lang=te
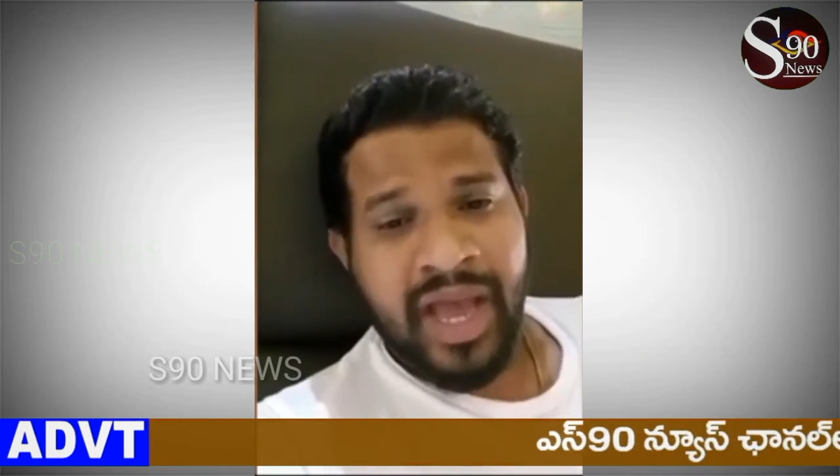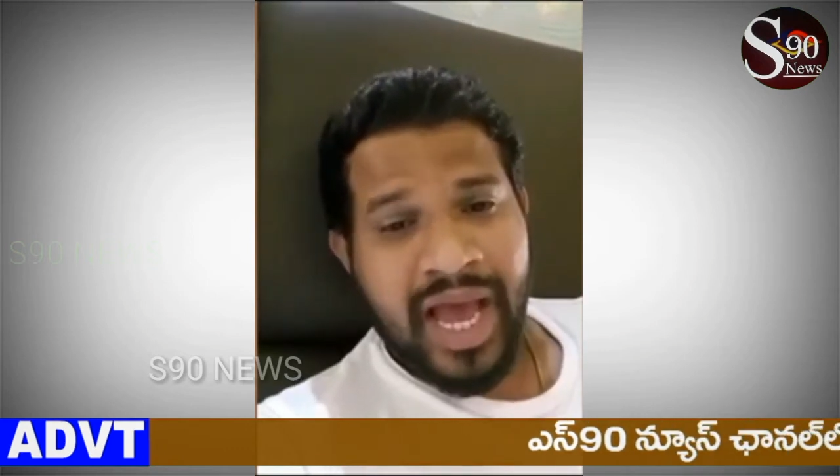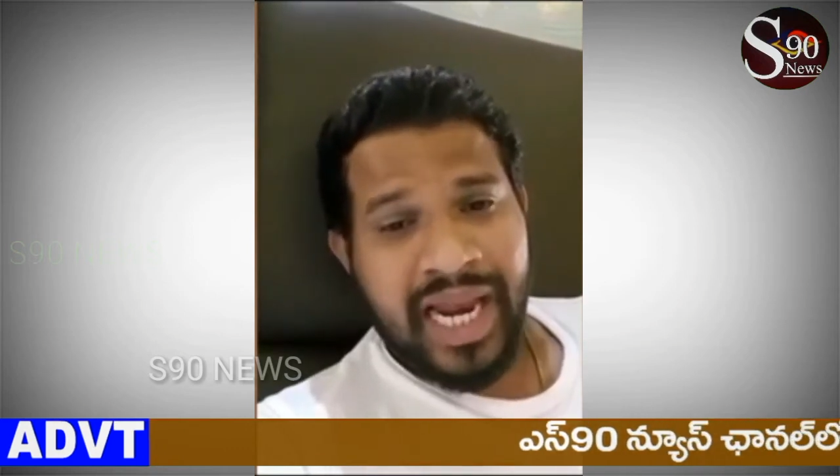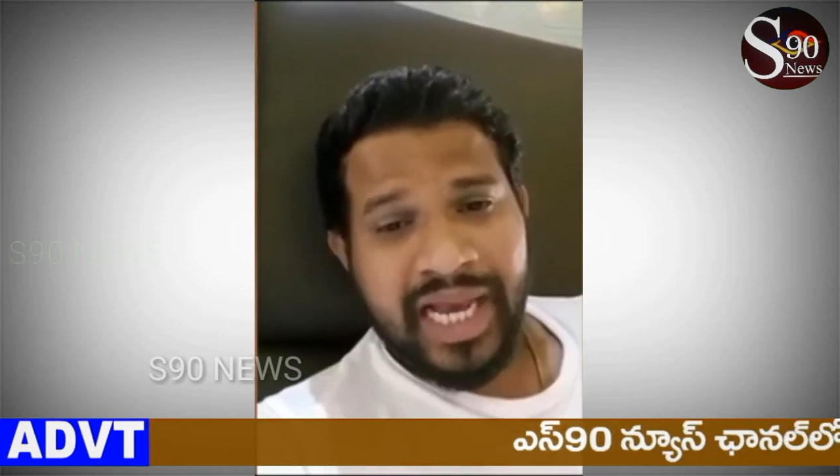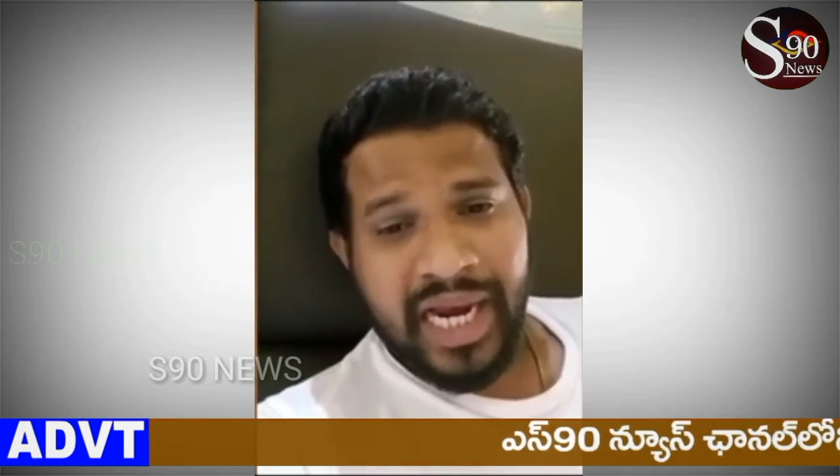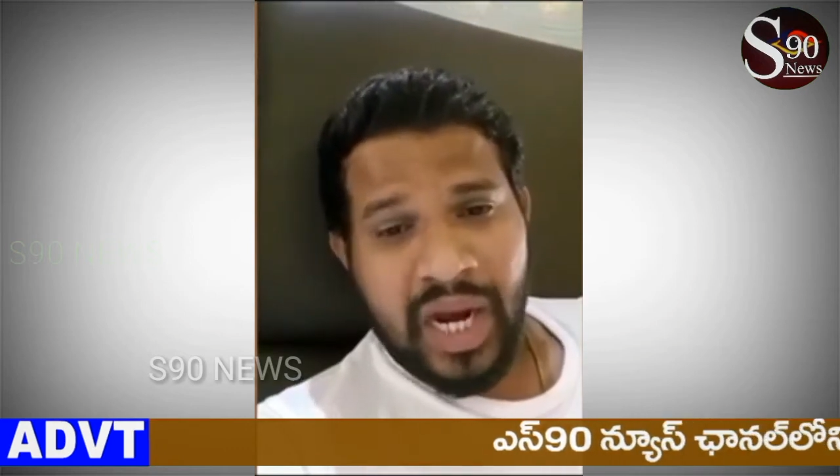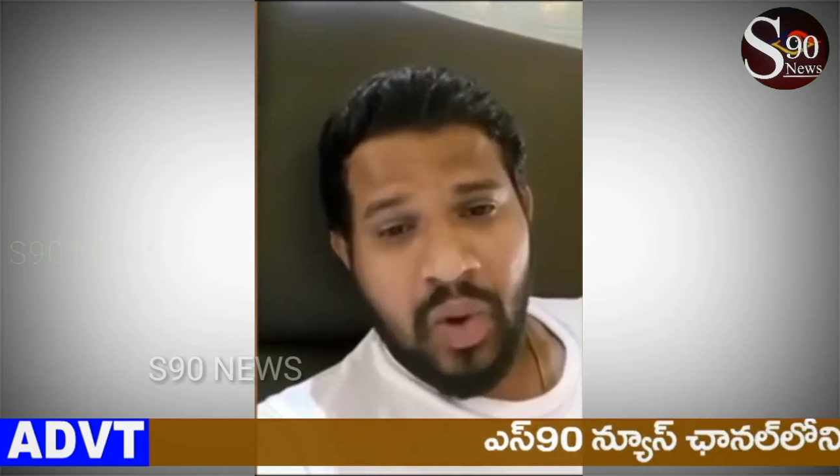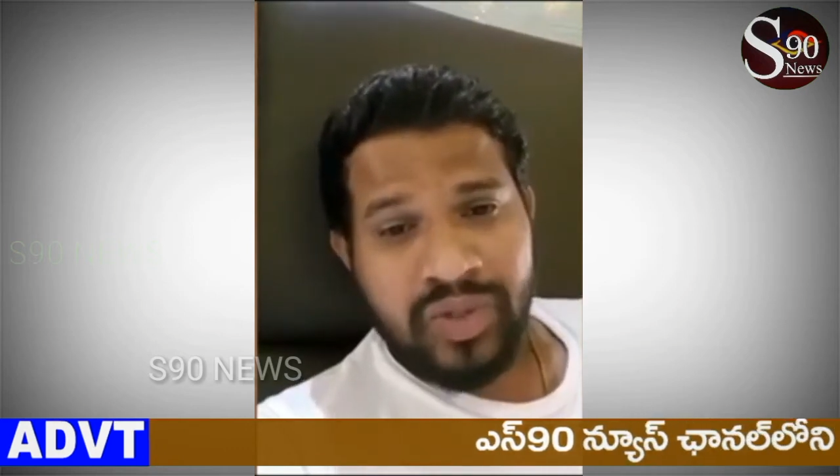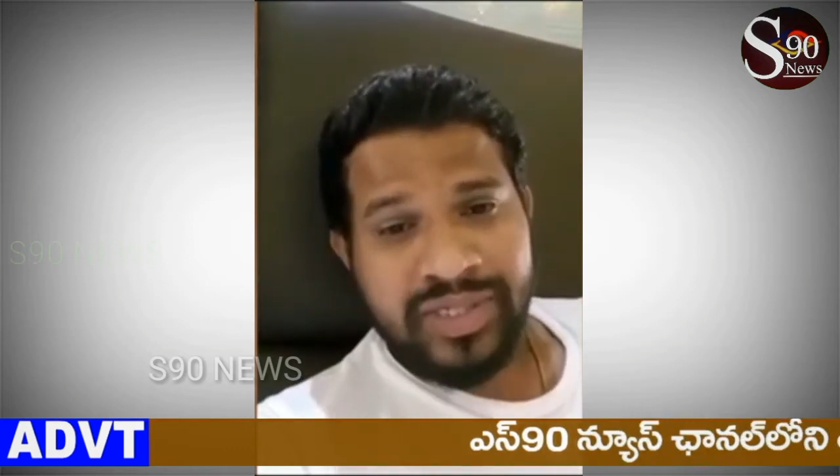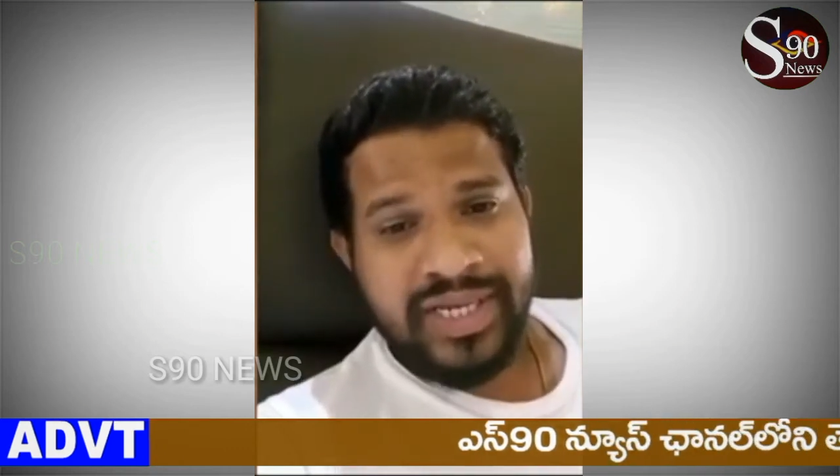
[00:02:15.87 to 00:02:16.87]
అలాగే
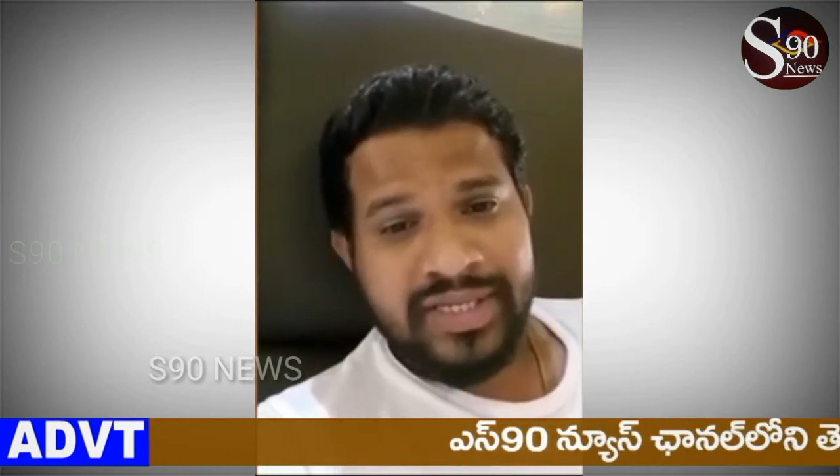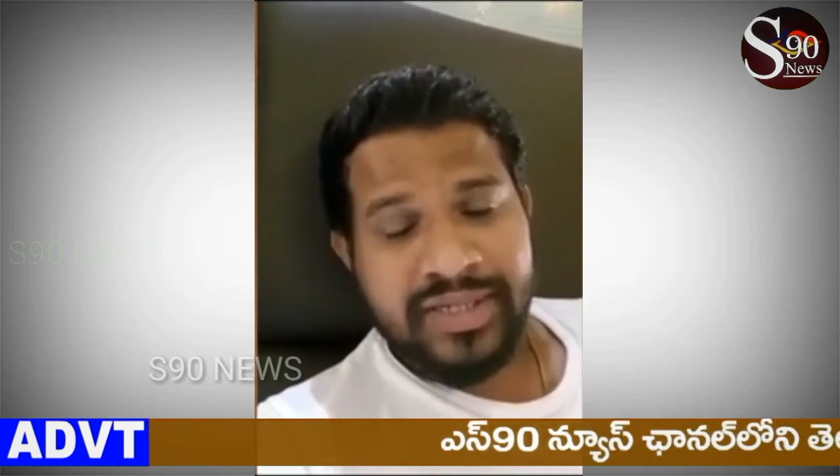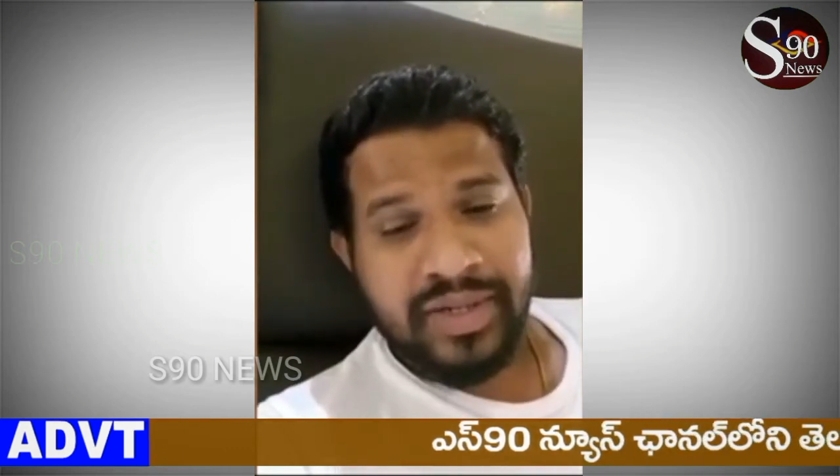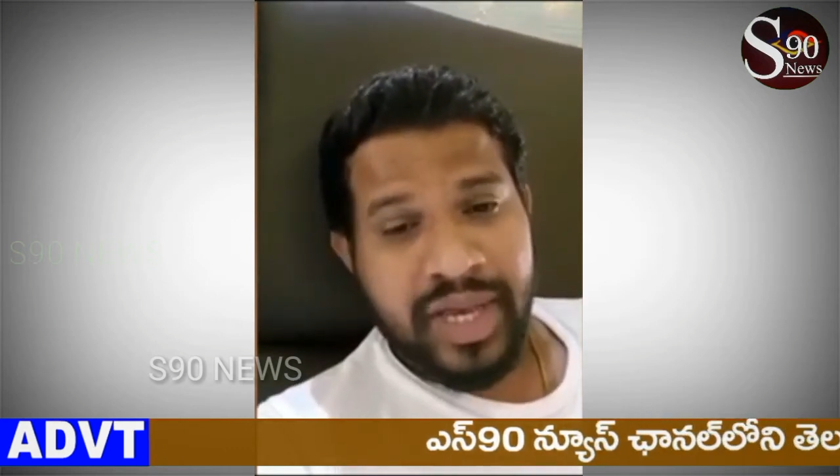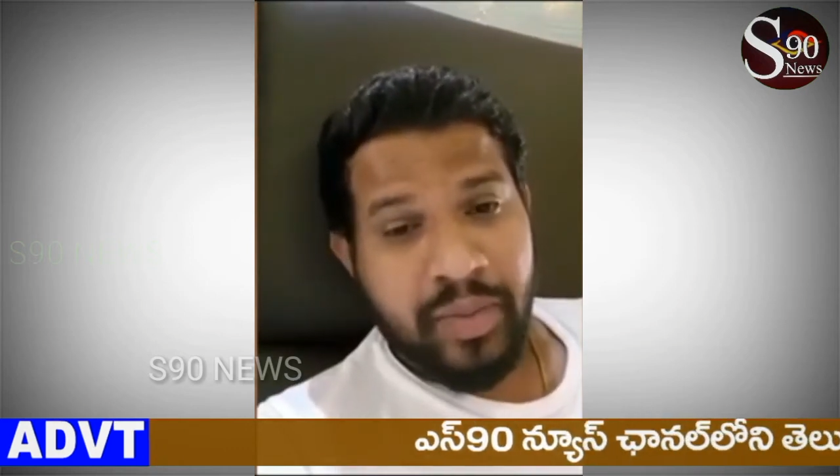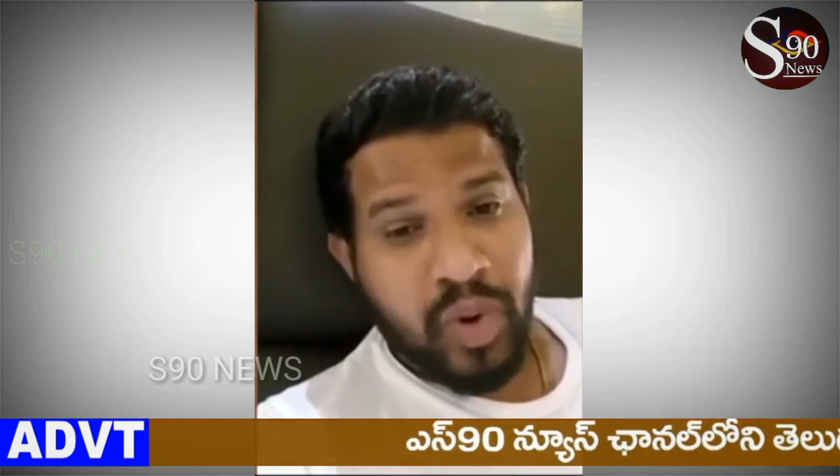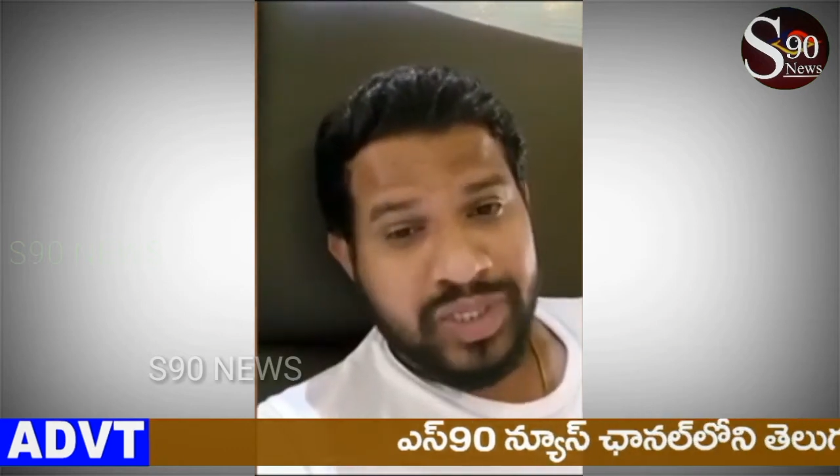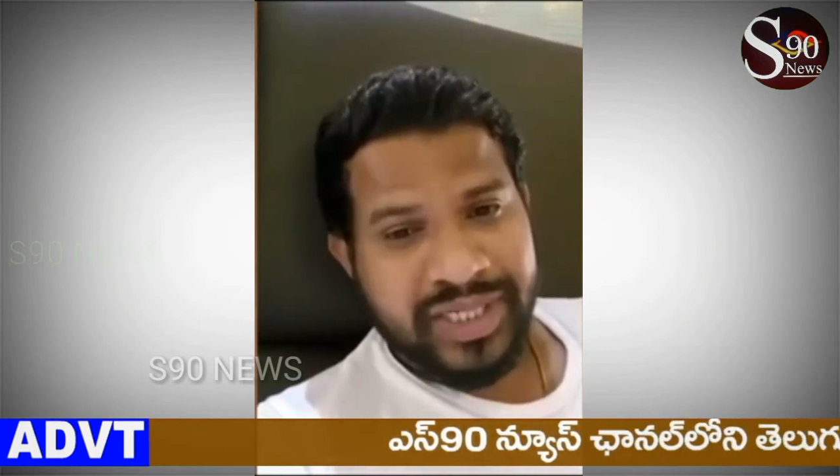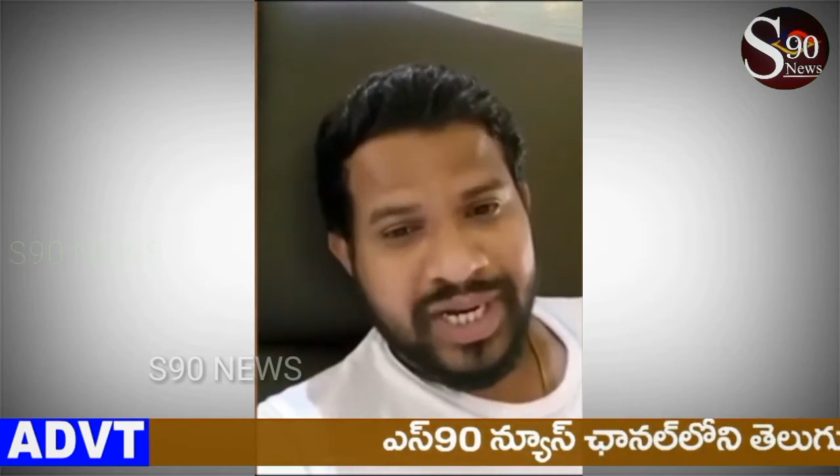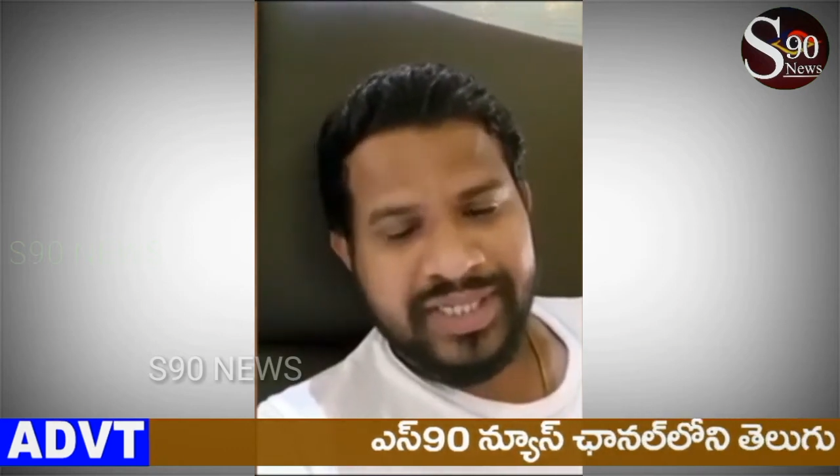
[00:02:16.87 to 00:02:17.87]
లవ్ సీన్స్
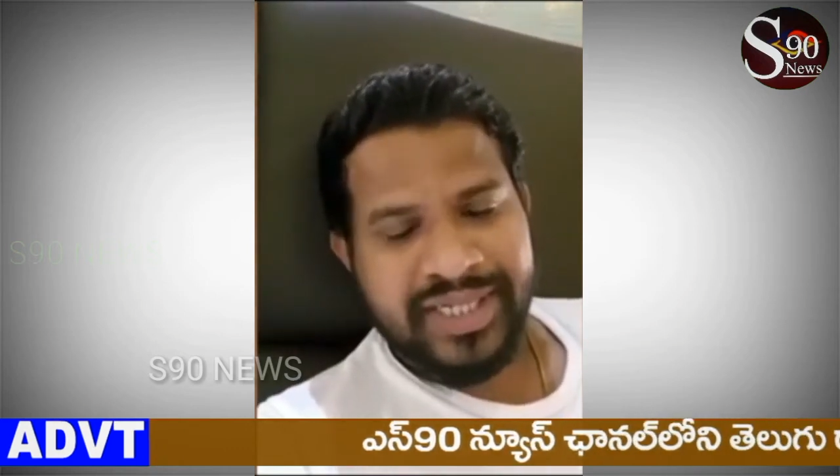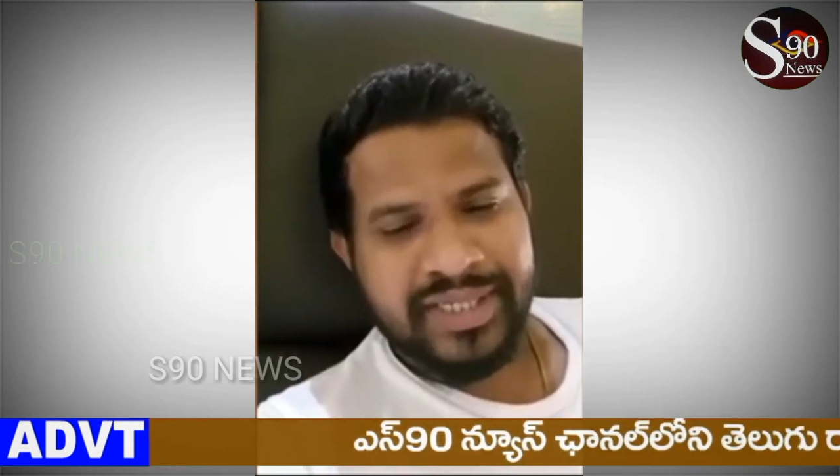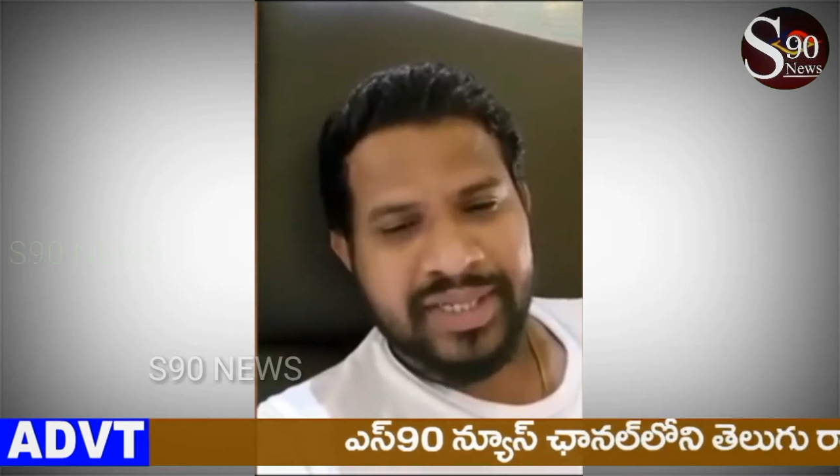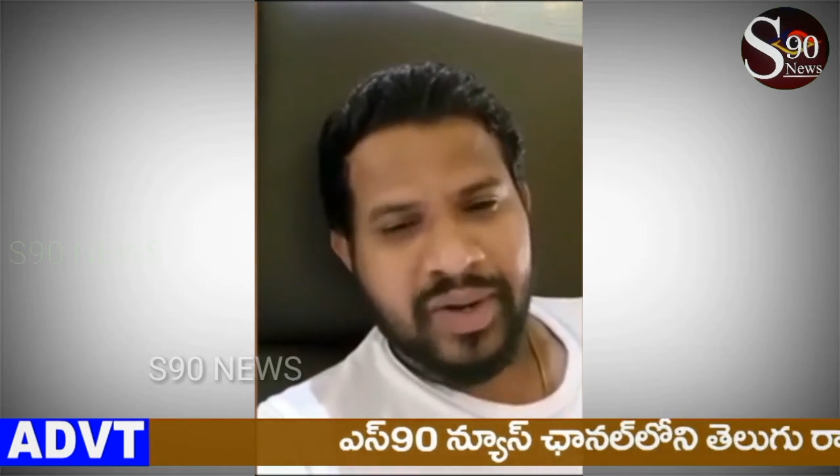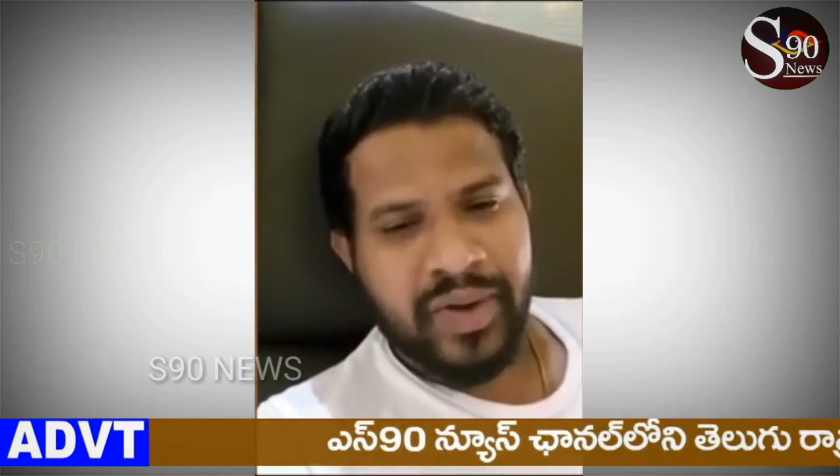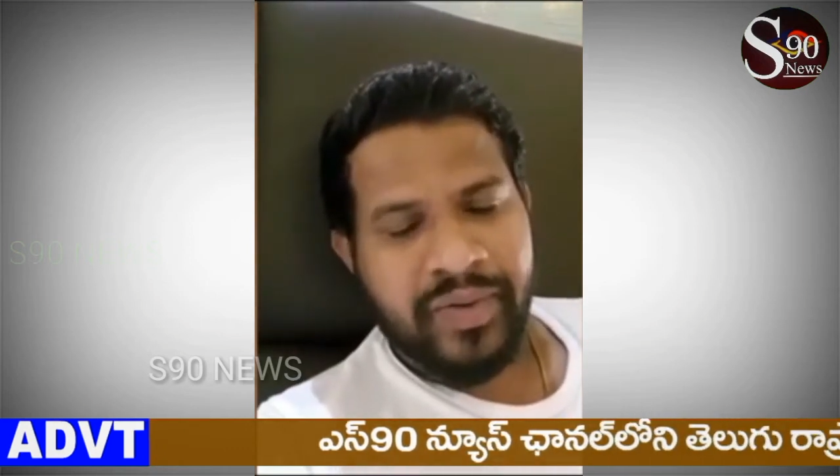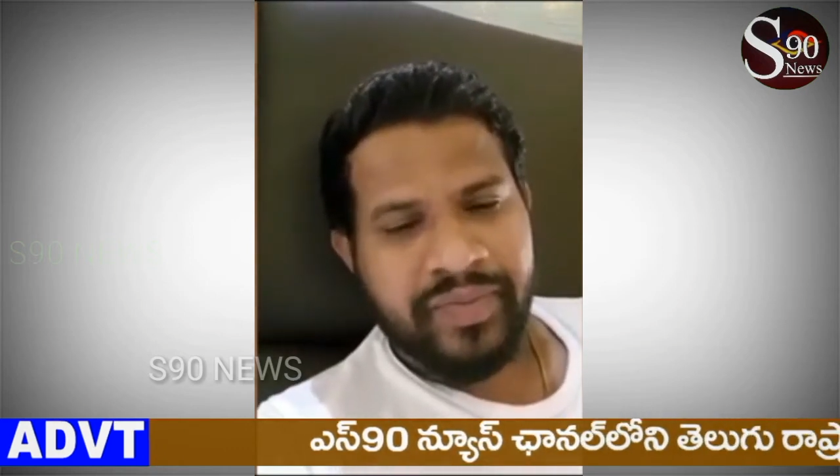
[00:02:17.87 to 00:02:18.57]
ఎమోషనల్ సీన్స్లో